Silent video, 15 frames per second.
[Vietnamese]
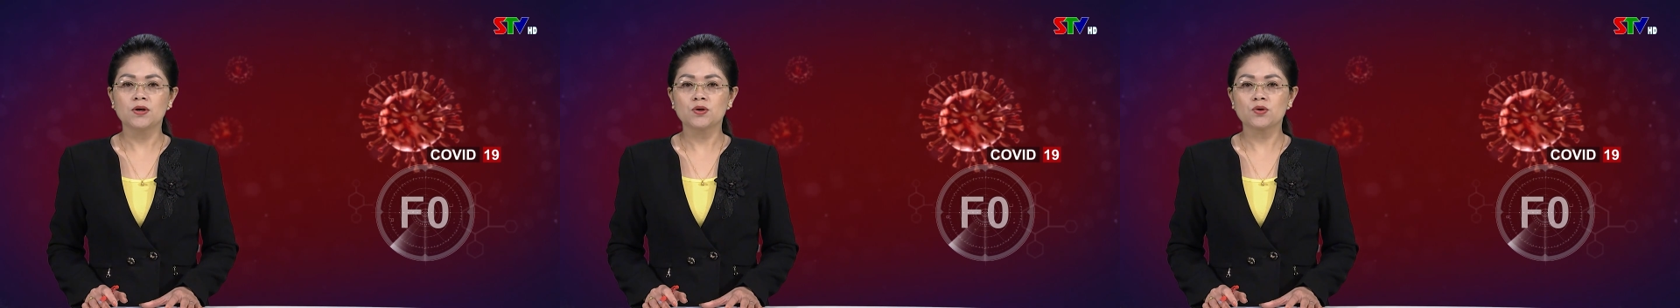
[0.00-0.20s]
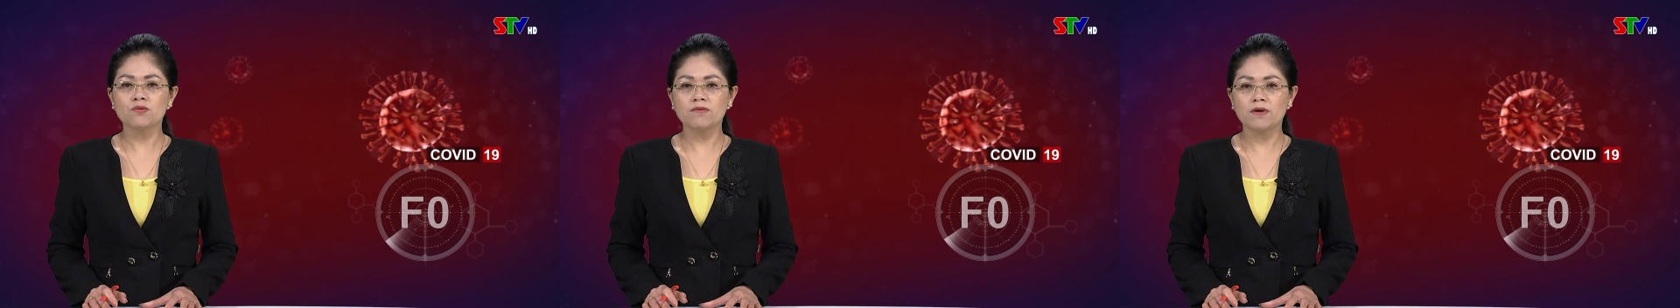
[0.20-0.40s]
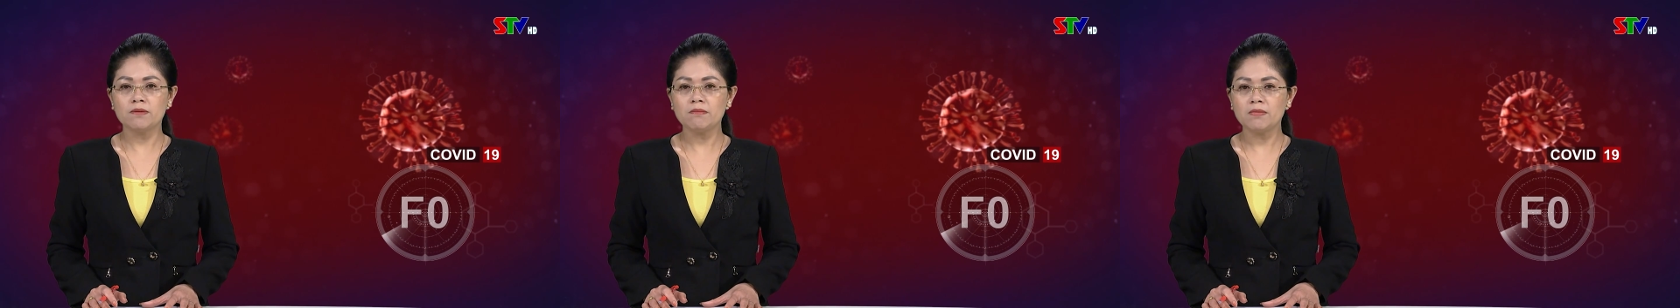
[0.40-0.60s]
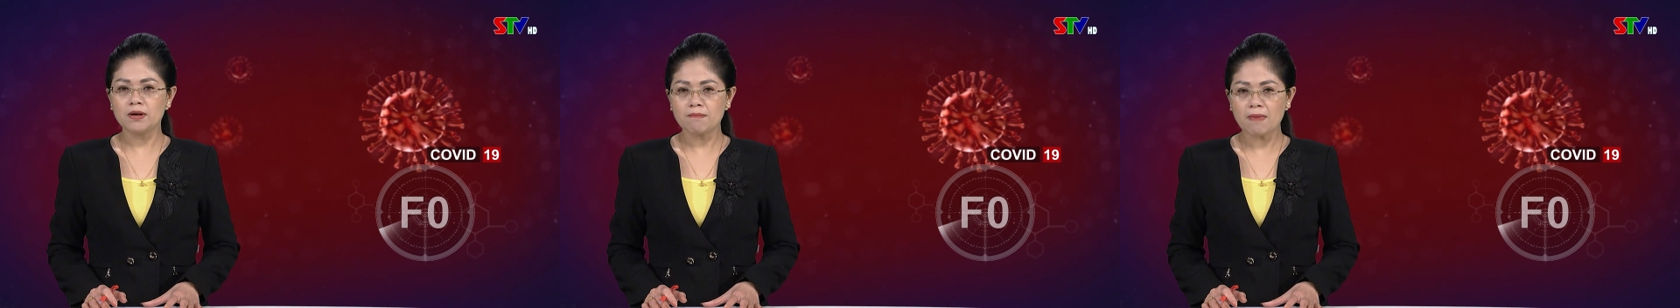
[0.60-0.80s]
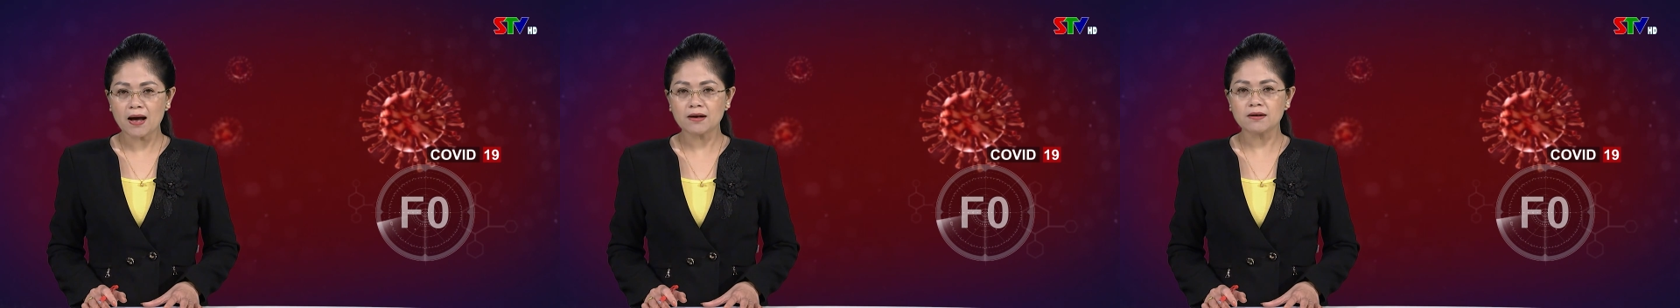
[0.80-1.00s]
cùng với
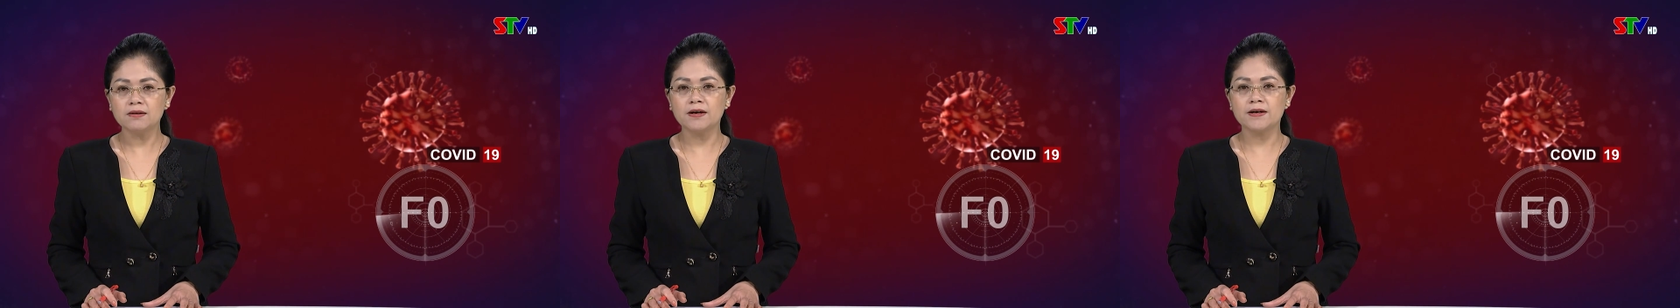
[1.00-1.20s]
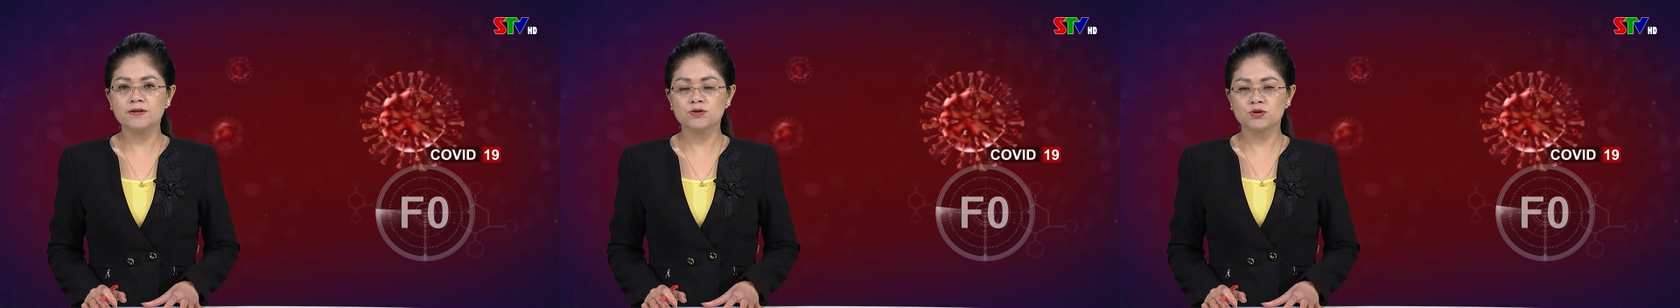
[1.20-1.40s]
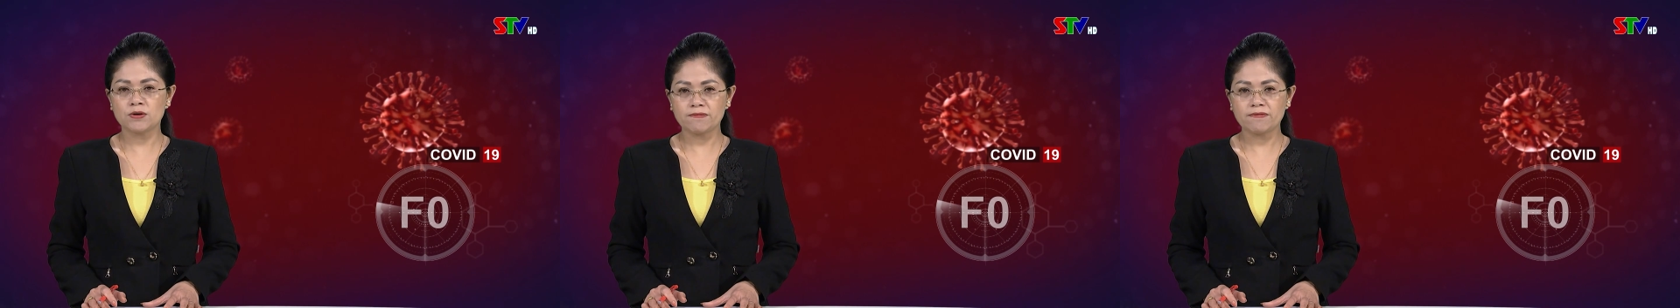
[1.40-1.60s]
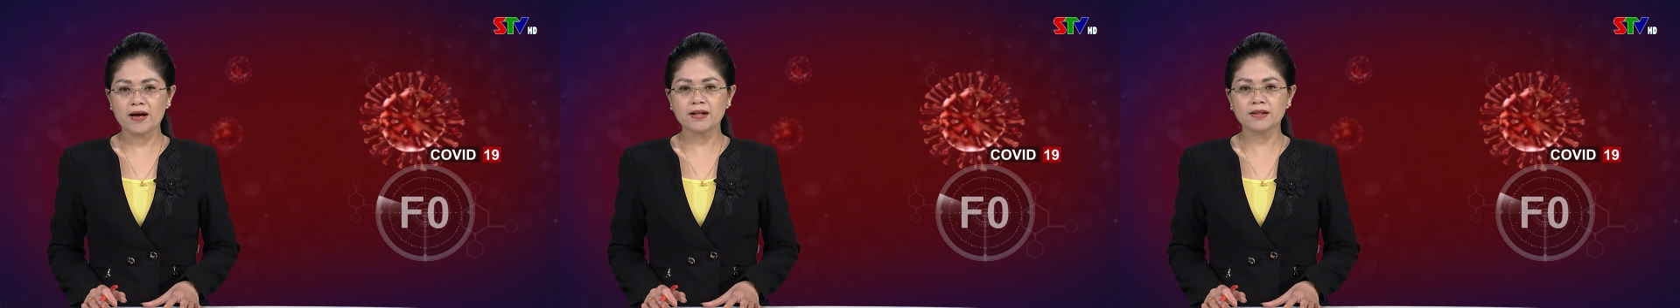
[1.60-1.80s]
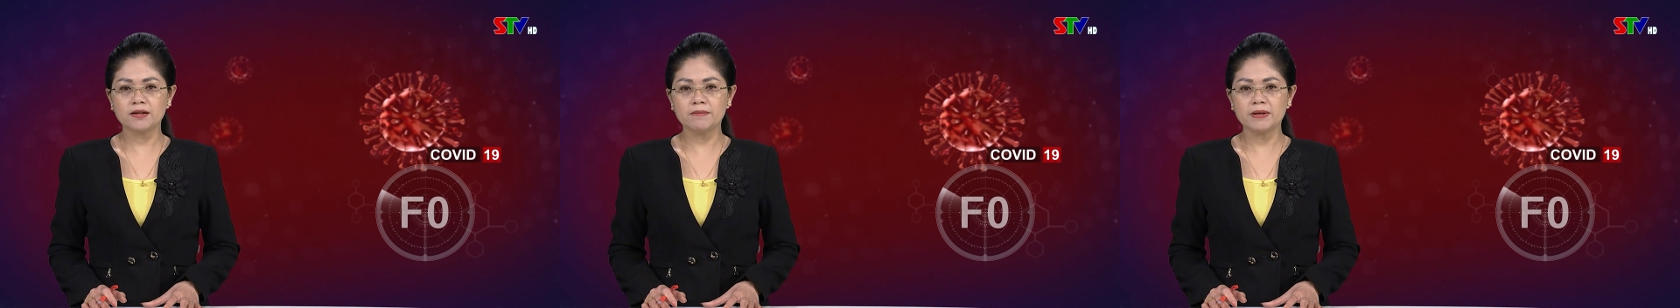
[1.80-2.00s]
13 người xuất
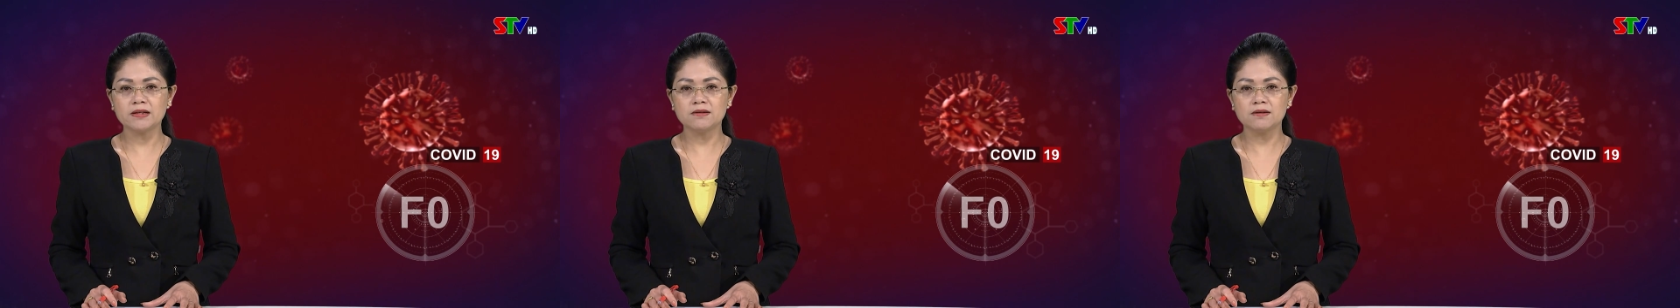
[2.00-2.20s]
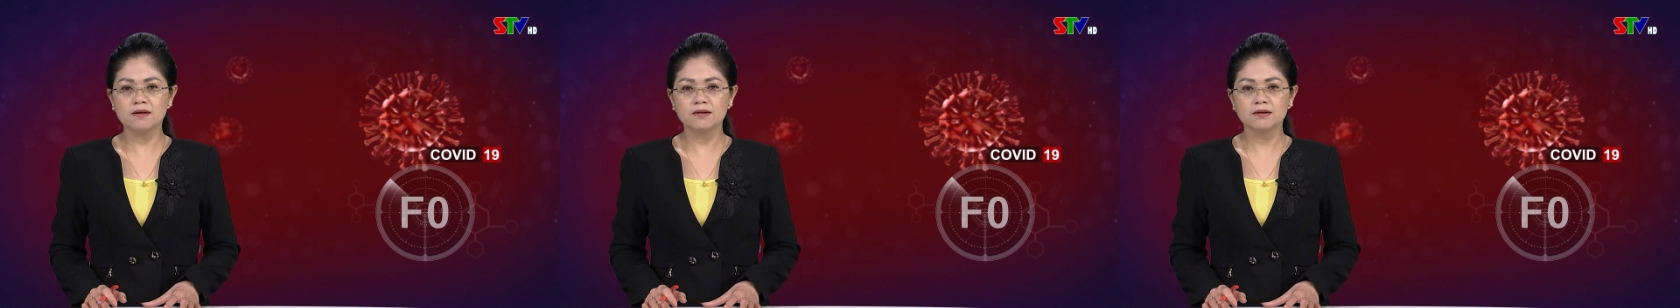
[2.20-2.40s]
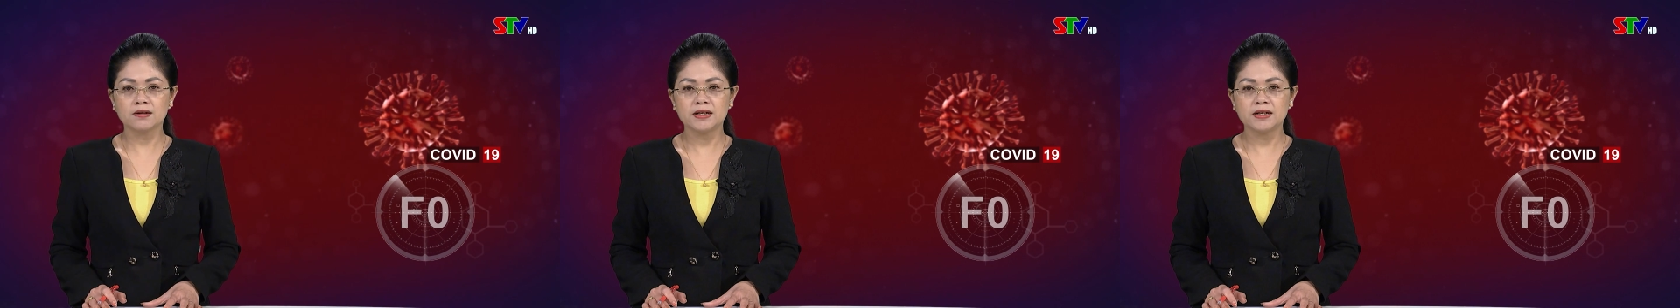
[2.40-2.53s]
phát từ Bình Dương